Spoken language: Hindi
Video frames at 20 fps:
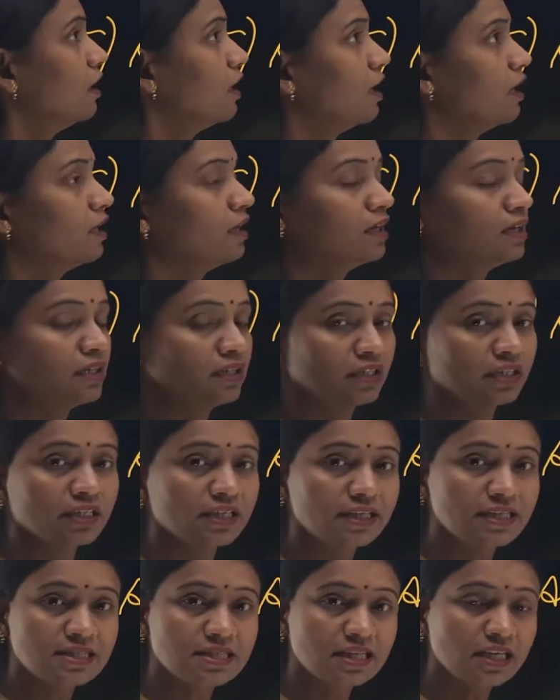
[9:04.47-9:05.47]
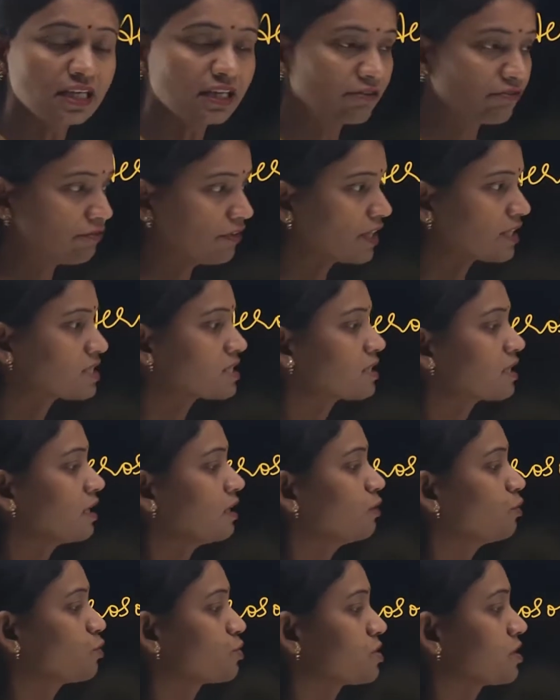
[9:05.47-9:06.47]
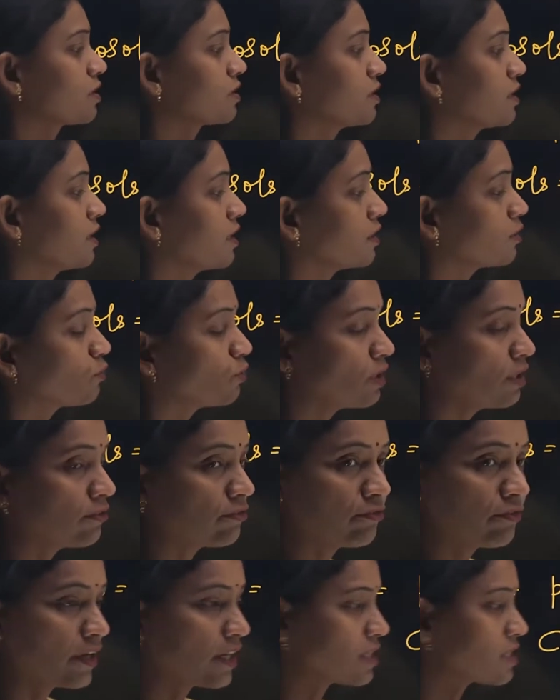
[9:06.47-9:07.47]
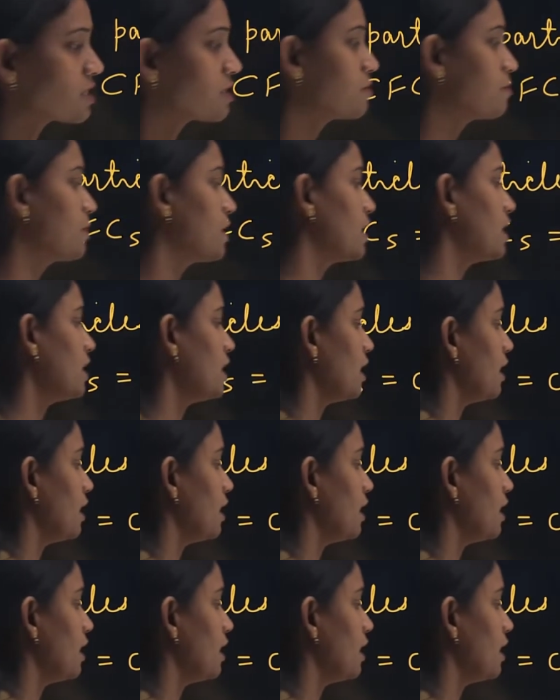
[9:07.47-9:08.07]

आ, इसके इफ़ेक्ट्स क्या हो सकते हैं तो इफ़ेक्ट्स में